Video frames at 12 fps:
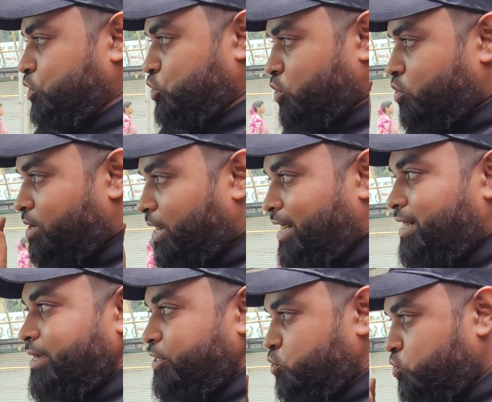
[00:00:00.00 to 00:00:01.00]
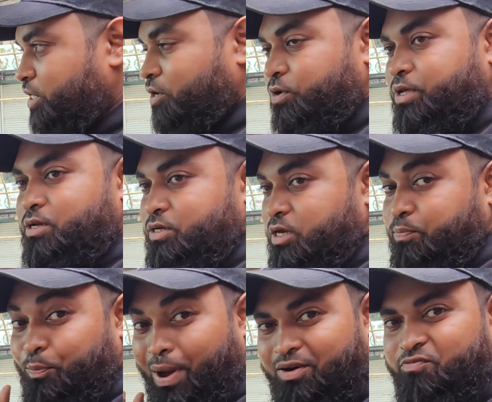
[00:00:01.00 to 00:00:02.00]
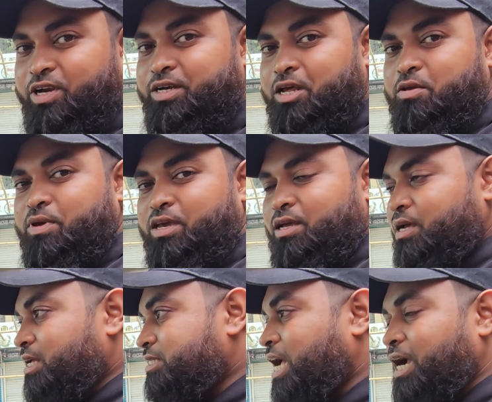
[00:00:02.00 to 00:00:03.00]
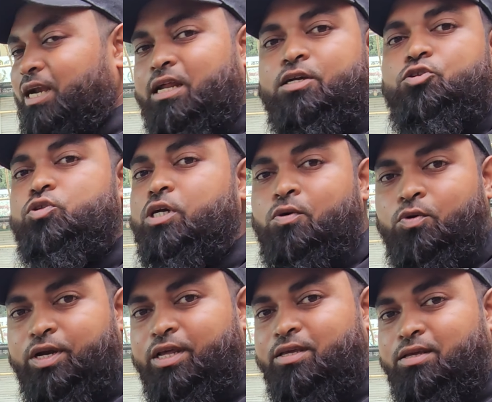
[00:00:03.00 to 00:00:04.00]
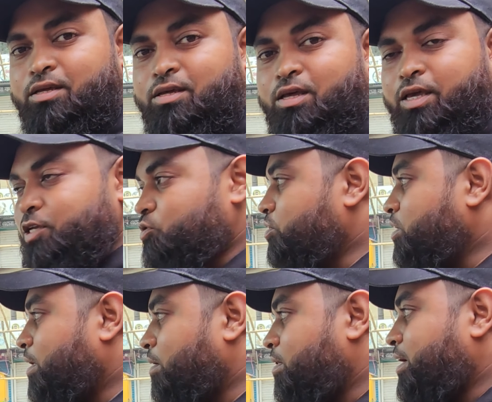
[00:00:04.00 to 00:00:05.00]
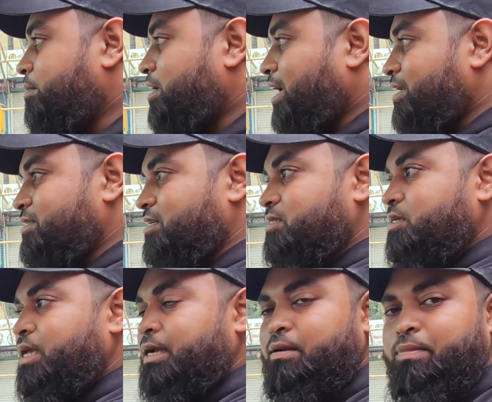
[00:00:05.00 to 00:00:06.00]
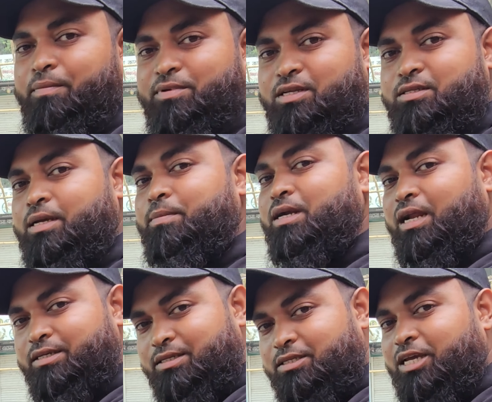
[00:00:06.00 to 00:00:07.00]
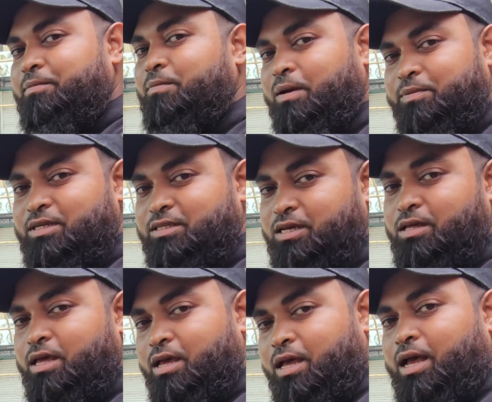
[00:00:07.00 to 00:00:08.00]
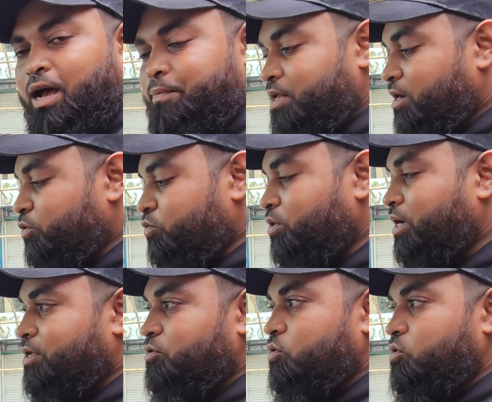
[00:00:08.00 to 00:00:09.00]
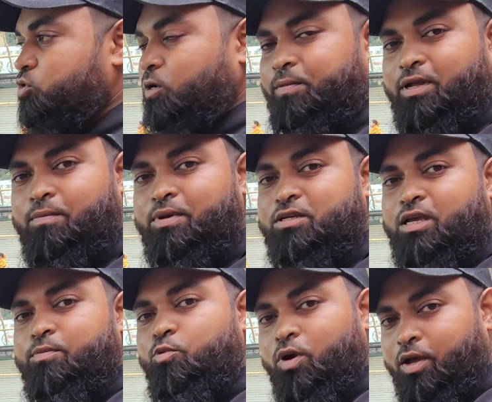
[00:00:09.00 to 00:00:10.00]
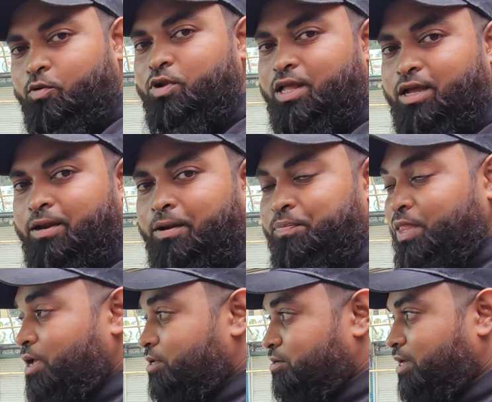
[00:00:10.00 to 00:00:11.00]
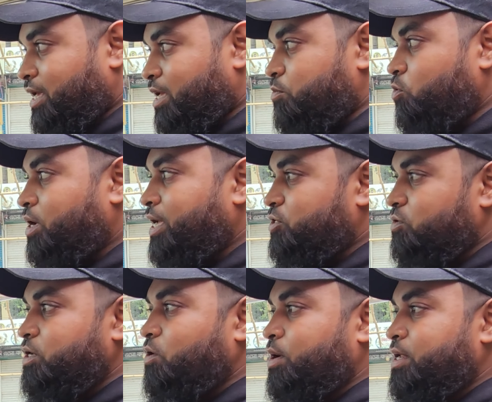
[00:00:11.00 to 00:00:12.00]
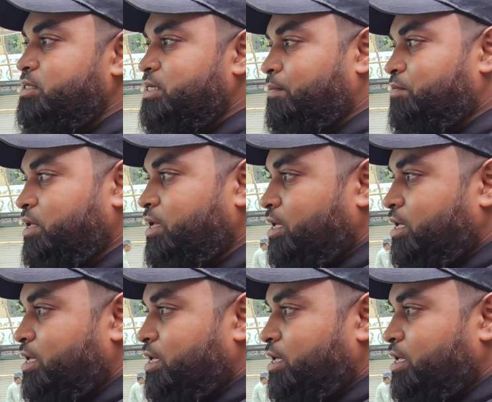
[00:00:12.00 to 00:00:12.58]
যখন গাড়িটাকে সোজা করি ঠিক পারফেক্ট টাইমে চাকাটাকে সোজা করিনি এই জন্যই বারবার একবার ডানে যাচ্ছে একবার বামে যাচ্ছে একবার ডানে যাচ্ছে একবার বামে যাচ্ছে আপনারা নতুনরা কিন্তু সব থেকে বেশি এই ভুলটা করে থাকেন সো এই ভুলটা এই জন্যই করেন যে আপনি